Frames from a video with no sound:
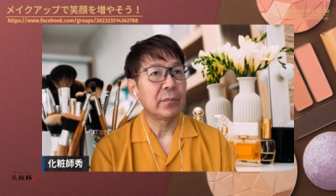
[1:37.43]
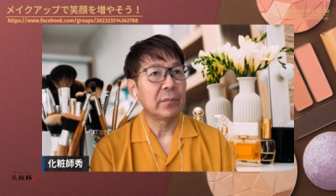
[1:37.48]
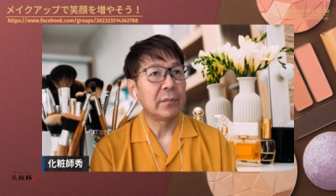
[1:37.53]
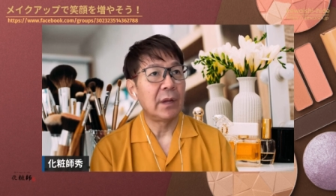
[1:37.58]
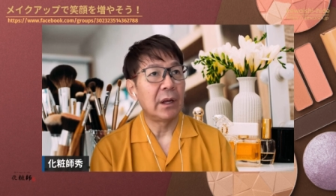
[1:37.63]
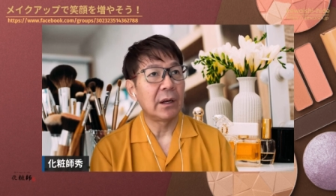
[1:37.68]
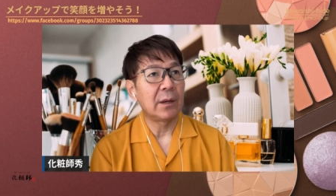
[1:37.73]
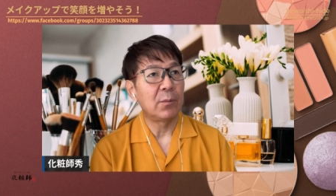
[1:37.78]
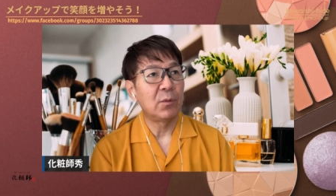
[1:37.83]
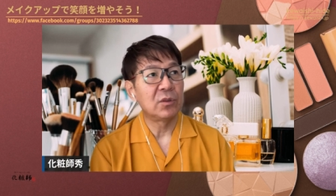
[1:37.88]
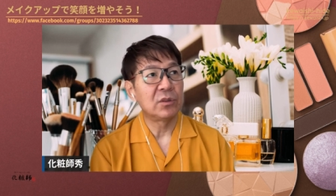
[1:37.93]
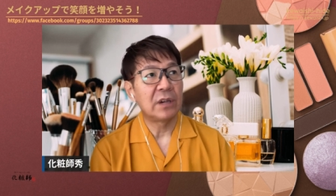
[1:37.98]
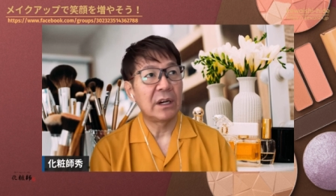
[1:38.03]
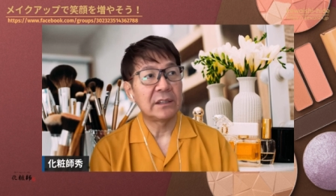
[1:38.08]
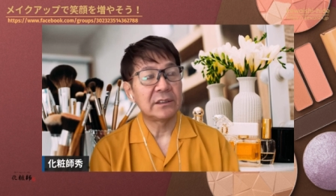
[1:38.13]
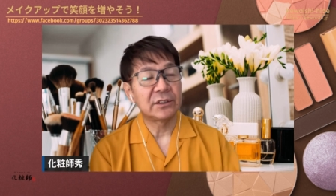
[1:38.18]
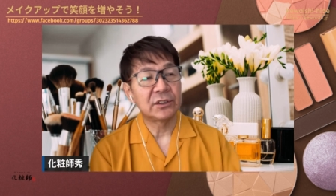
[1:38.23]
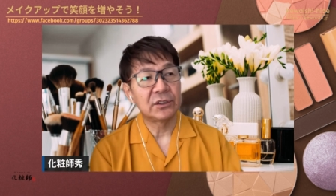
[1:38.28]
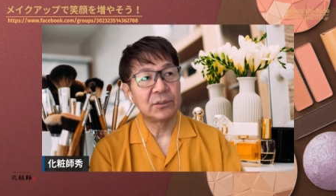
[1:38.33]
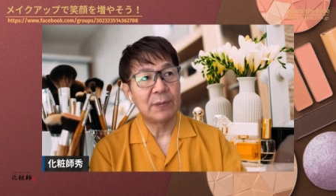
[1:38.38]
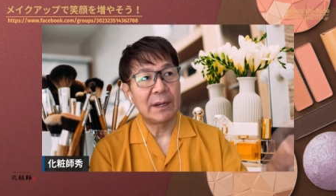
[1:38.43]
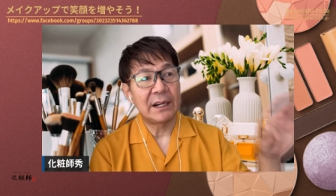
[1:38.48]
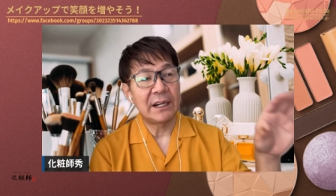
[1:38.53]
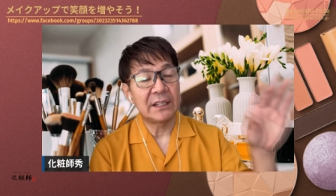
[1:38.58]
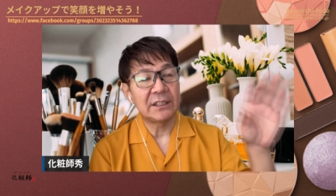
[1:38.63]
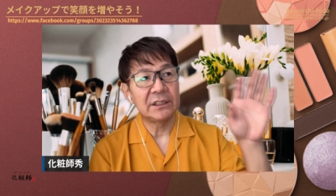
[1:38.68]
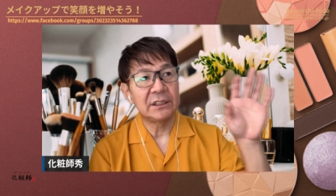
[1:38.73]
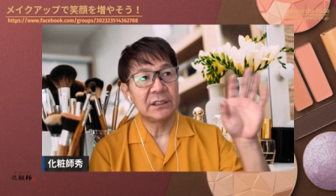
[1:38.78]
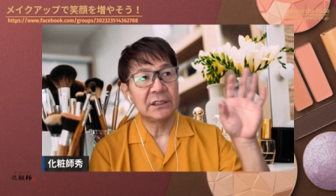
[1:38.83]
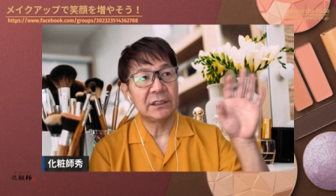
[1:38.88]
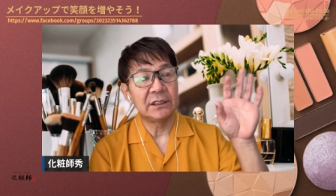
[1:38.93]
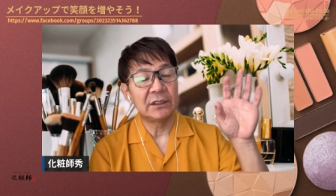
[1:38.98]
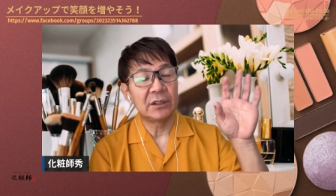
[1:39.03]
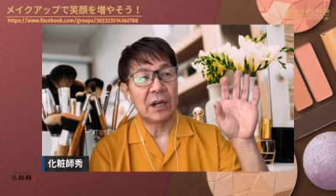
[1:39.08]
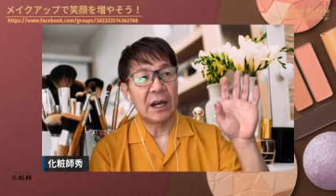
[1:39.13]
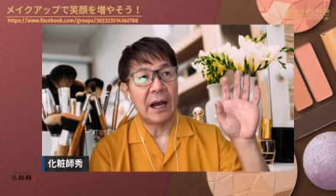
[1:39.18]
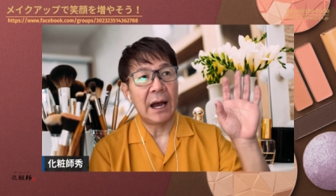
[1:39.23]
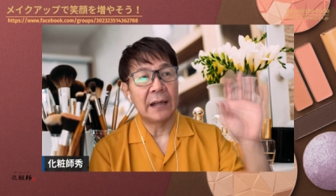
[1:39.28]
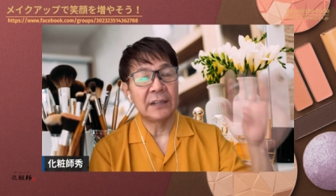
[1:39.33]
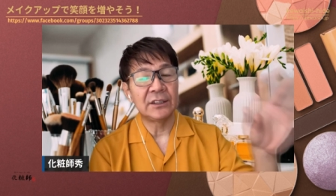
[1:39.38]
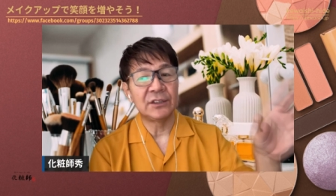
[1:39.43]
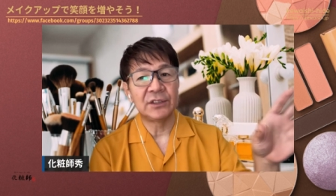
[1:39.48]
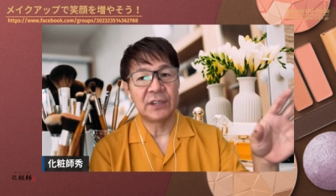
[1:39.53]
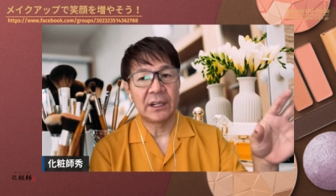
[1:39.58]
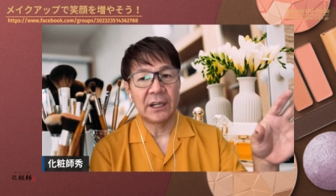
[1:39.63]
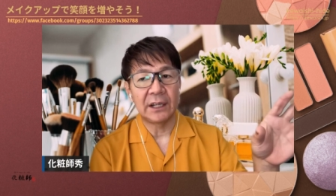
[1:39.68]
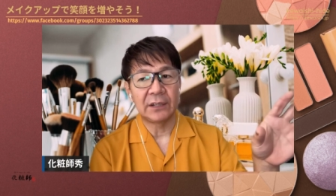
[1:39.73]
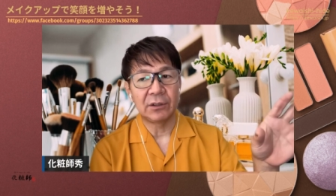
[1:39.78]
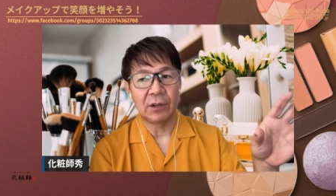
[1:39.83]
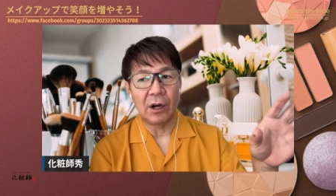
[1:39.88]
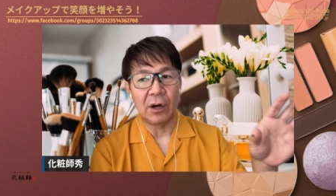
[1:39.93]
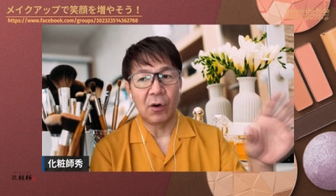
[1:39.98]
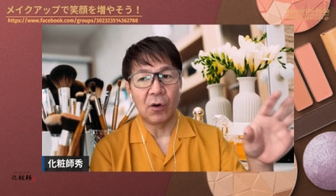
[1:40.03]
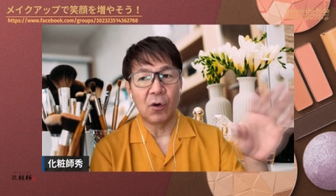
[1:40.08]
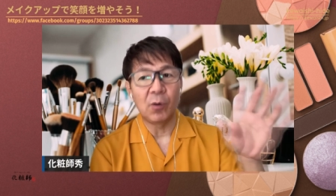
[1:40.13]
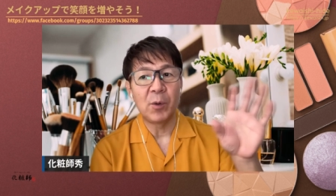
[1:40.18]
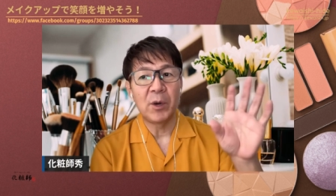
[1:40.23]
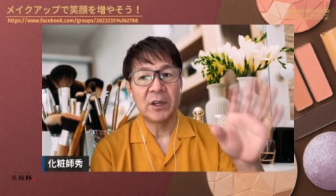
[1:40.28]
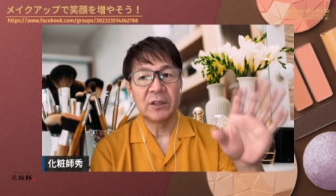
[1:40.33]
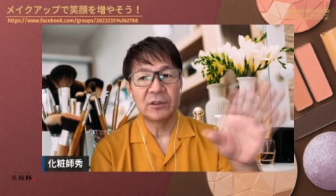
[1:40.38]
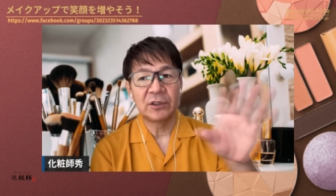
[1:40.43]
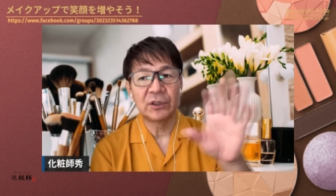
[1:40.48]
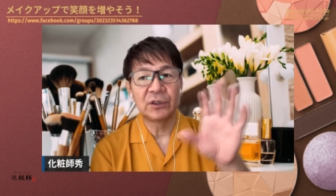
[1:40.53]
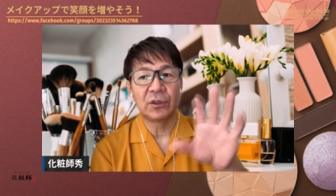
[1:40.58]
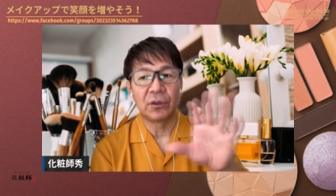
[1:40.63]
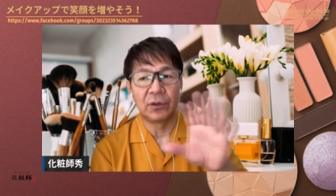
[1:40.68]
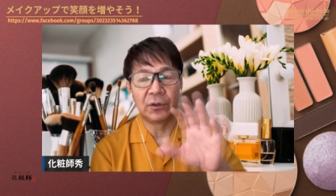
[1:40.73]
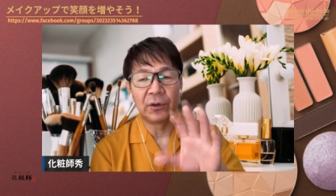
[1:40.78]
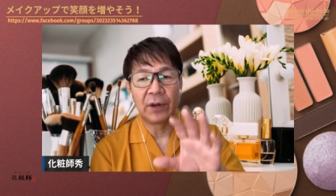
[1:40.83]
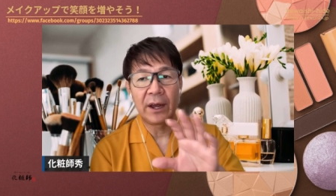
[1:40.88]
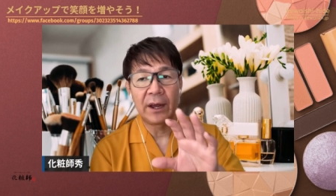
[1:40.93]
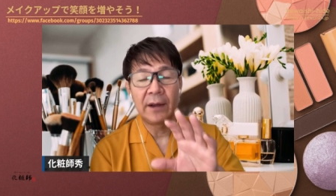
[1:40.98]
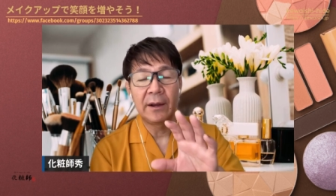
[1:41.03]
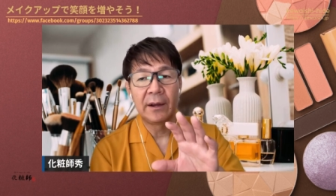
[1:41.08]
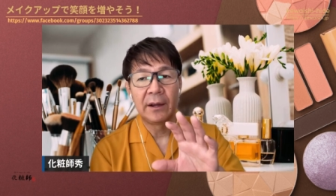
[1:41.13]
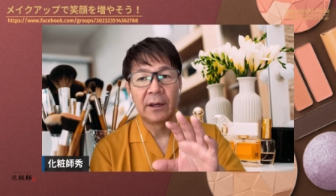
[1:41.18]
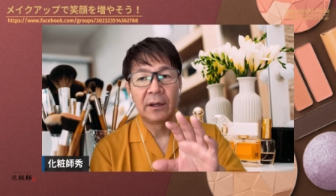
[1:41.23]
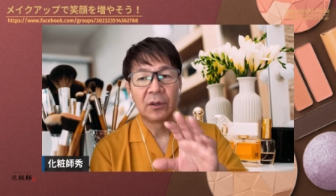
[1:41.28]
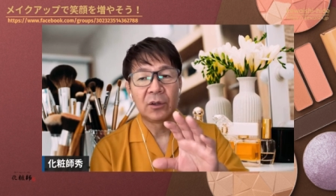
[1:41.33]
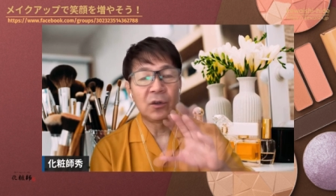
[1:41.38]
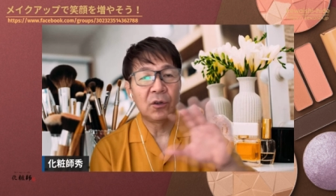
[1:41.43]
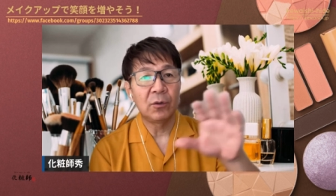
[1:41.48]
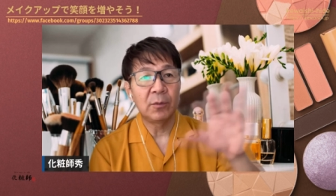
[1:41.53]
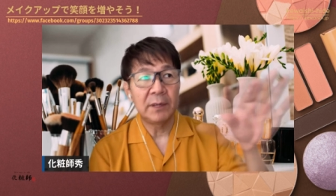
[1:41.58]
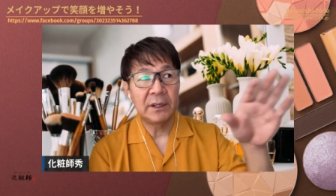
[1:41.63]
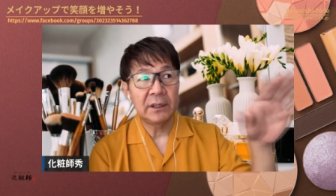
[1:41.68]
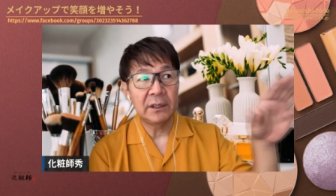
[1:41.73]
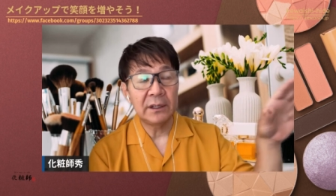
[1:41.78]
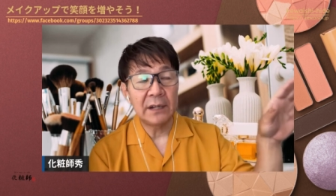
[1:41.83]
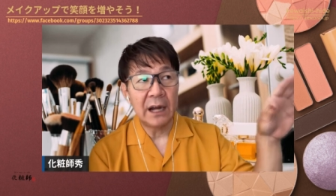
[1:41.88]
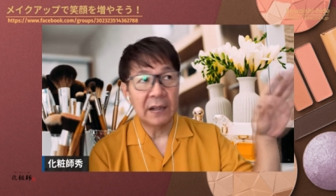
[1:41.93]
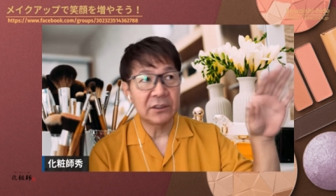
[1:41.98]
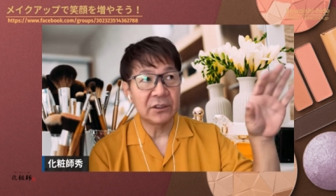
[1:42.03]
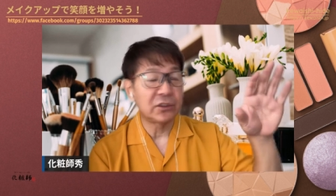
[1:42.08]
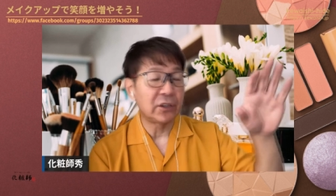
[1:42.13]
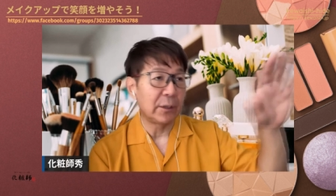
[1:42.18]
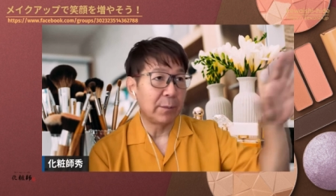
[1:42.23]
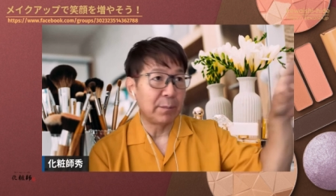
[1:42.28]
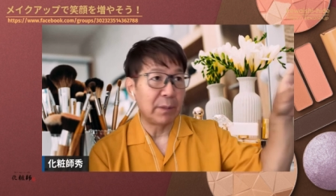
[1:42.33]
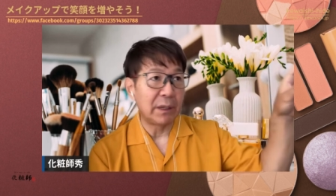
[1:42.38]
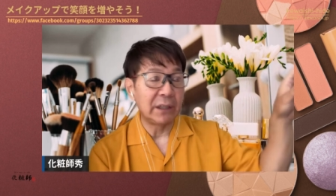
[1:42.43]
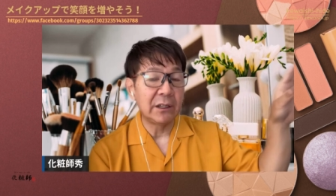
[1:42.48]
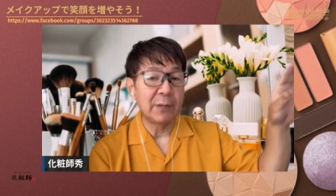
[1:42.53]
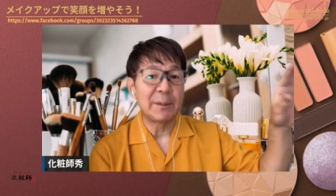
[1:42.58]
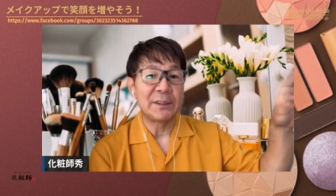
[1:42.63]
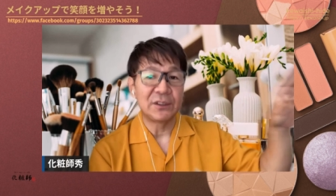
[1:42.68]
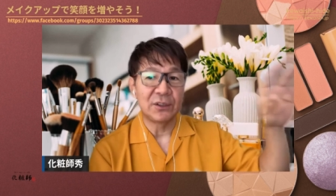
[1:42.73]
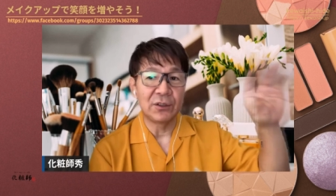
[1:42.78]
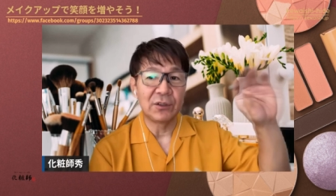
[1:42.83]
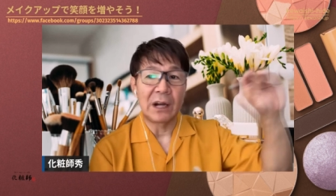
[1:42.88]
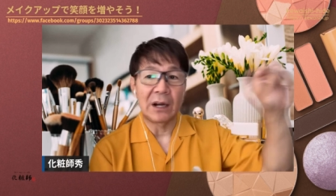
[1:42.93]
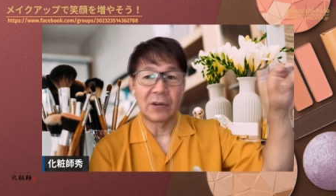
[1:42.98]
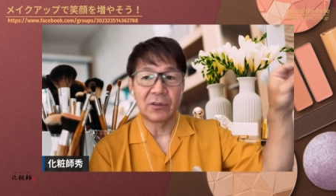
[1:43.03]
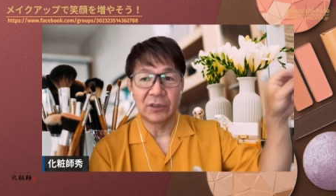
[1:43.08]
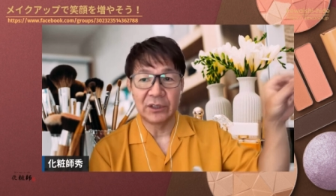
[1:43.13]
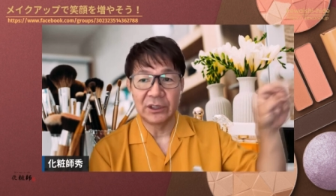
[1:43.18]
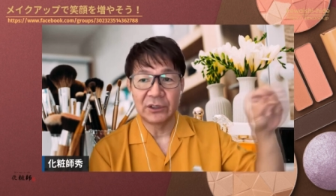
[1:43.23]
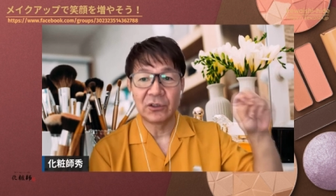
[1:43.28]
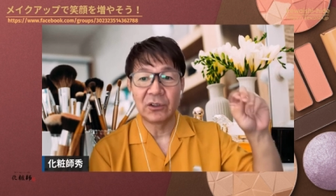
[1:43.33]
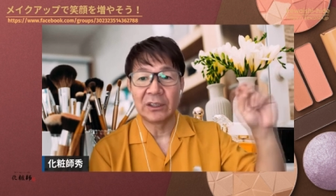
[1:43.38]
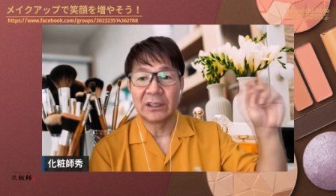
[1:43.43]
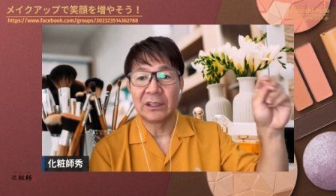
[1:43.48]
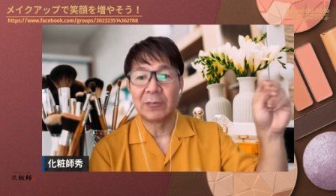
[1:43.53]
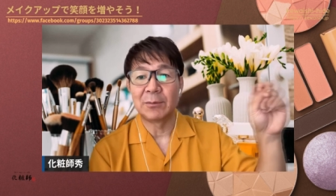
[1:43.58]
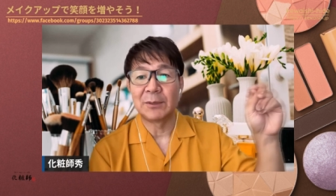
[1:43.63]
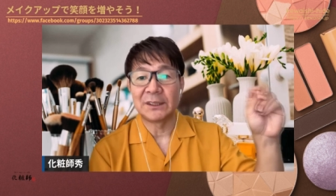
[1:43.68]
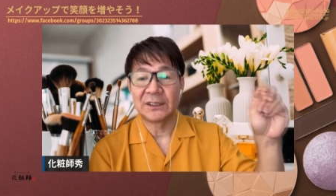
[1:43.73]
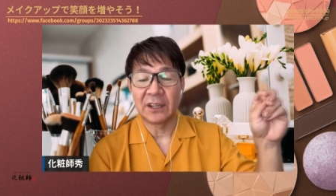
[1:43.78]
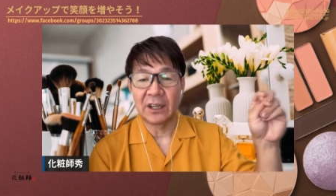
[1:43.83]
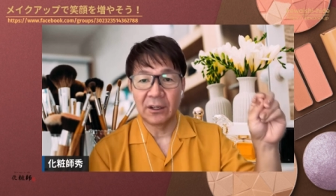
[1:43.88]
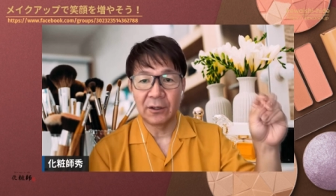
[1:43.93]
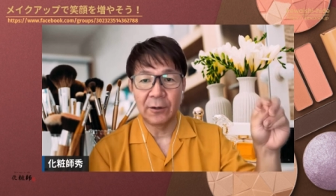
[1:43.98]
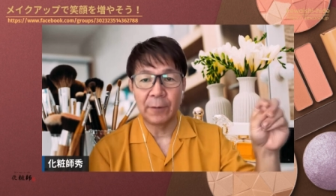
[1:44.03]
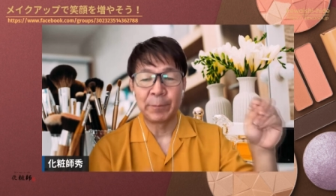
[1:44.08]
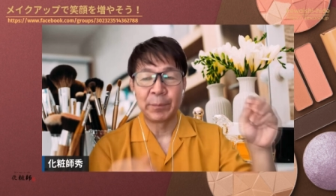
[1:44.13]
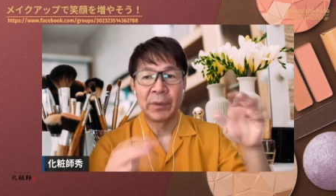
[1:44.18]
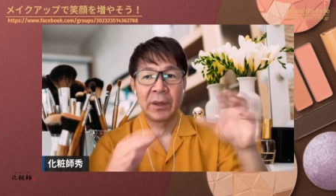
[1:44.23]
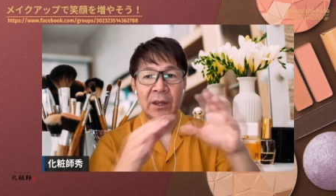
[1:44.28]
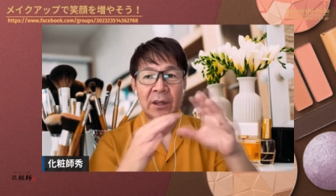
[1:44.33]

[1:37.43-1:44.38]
なんか僕が素晴らしいアーティストやなとか思える人のね、表面的なアーティストいっぱいいてますよ、かっこいい人はいてますけど、